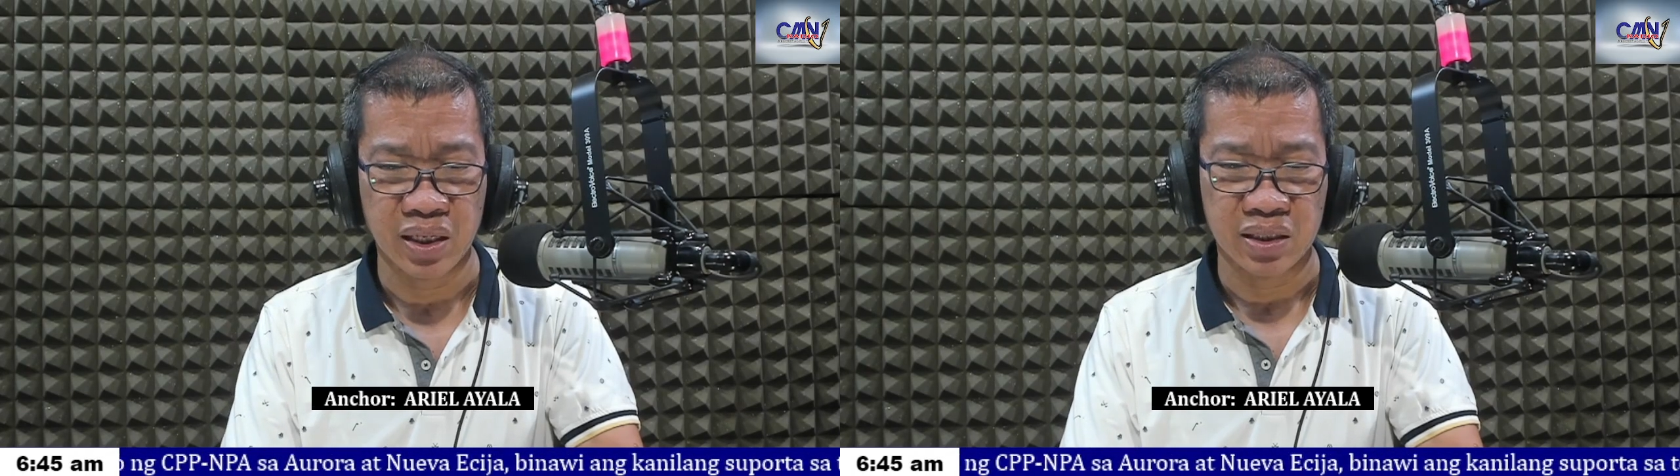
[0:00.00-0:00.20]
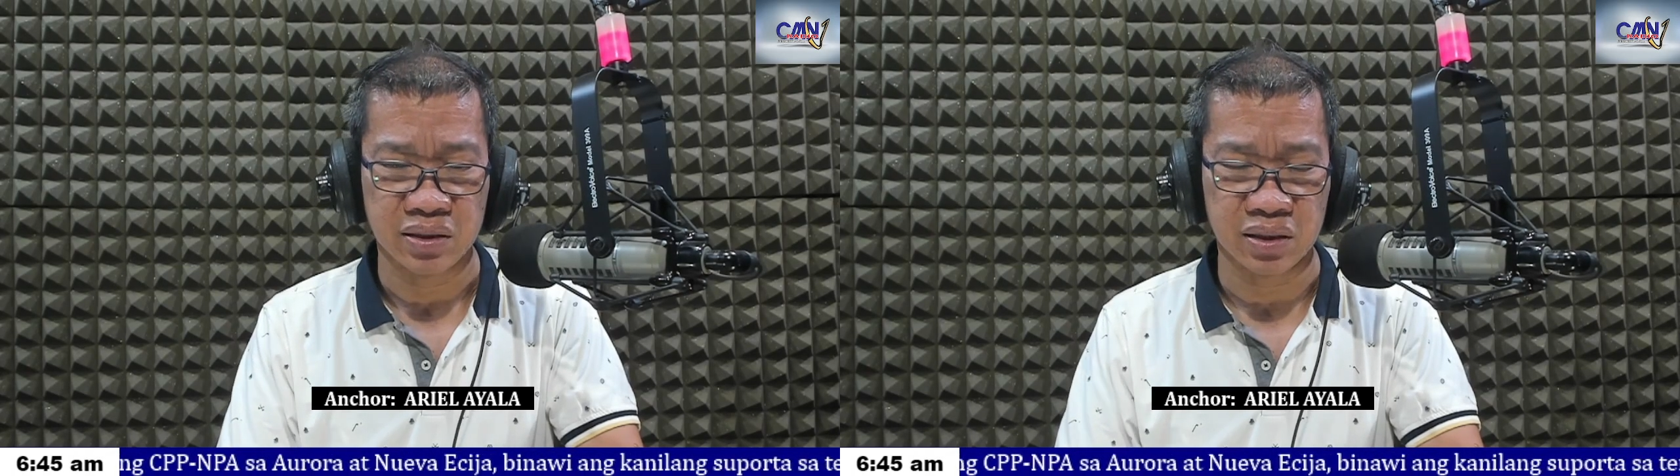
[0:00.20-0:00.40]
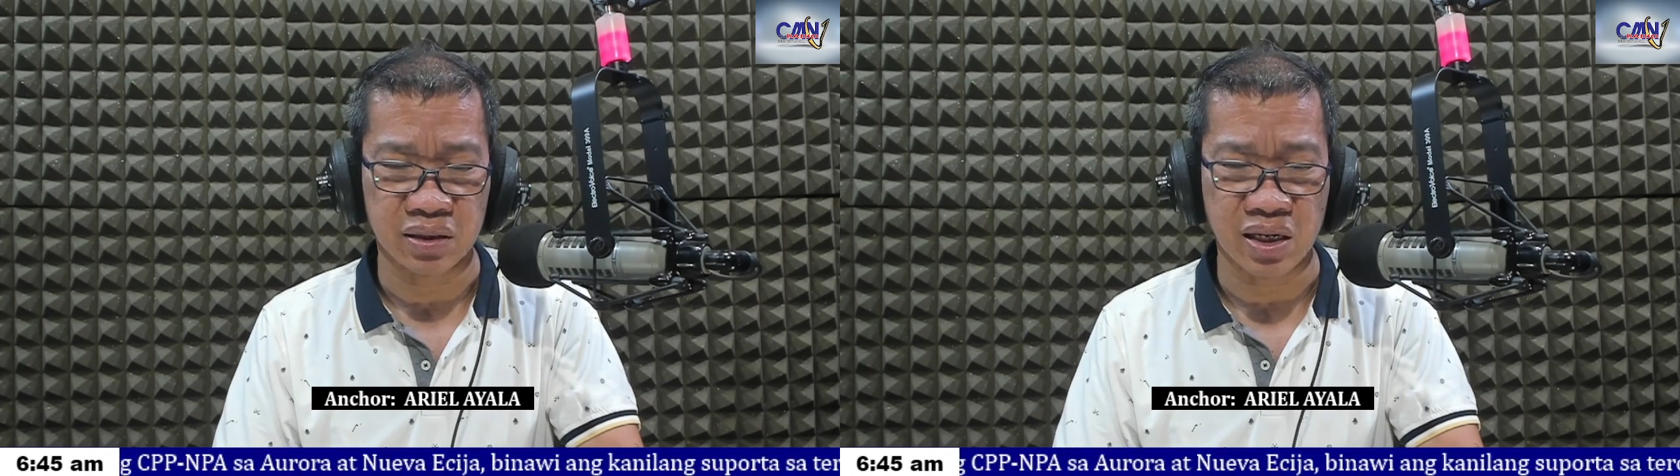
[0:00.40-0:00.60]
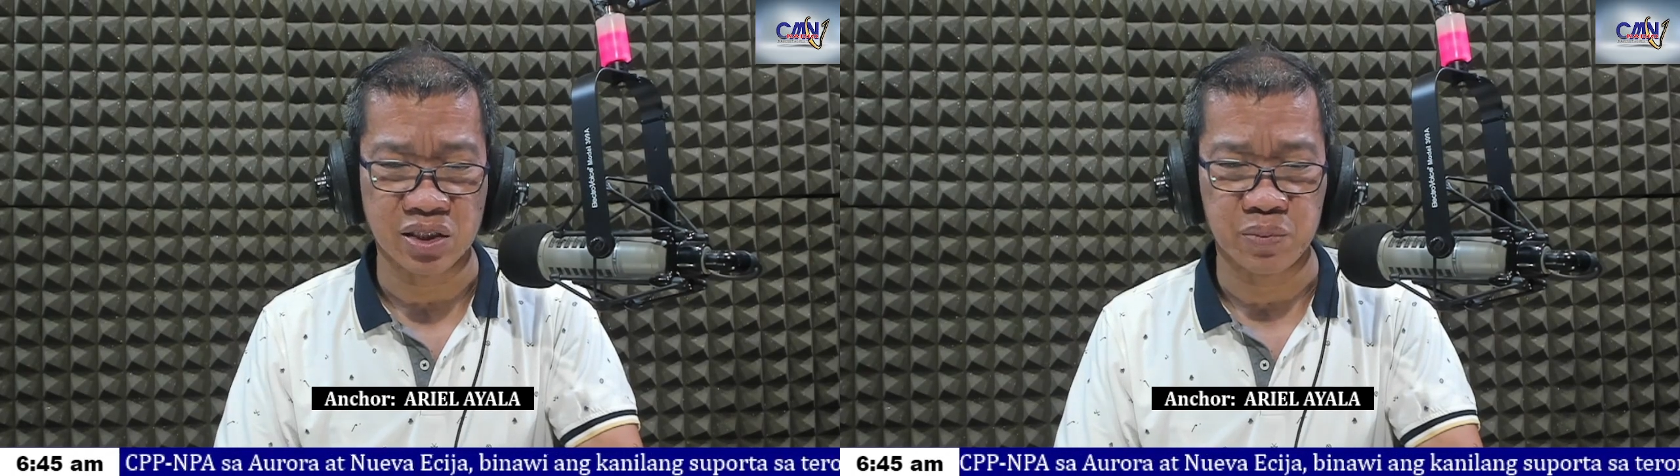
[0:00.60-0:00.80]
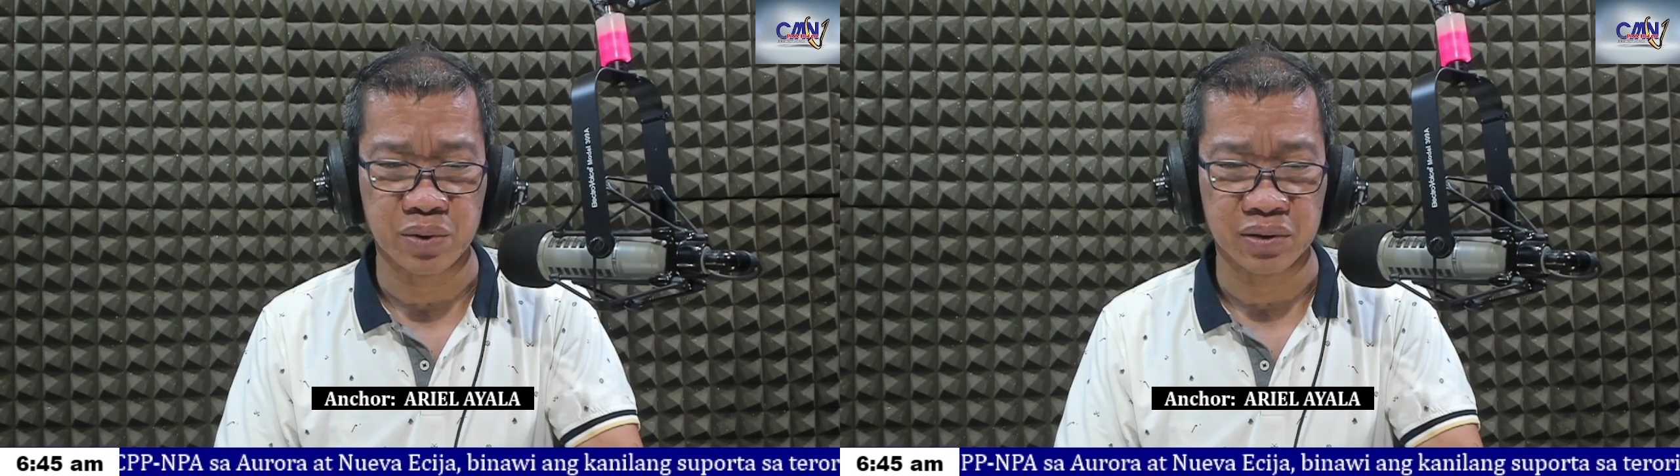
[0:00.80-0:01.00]
si
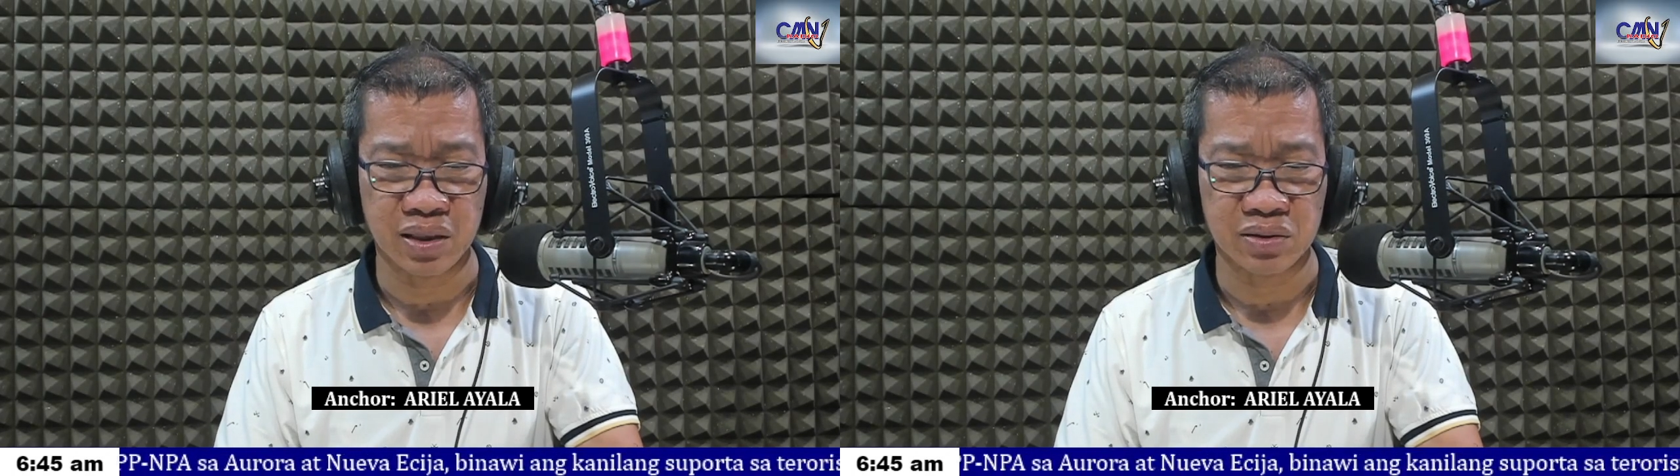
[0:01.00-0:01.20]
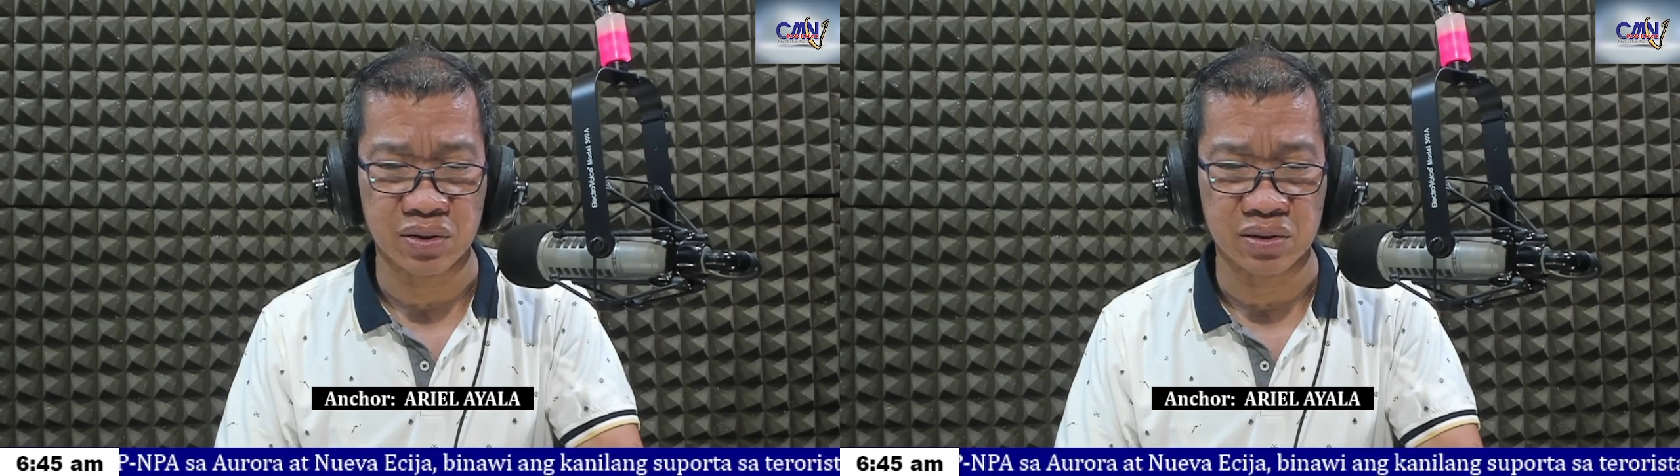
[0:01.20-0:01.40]
Transportation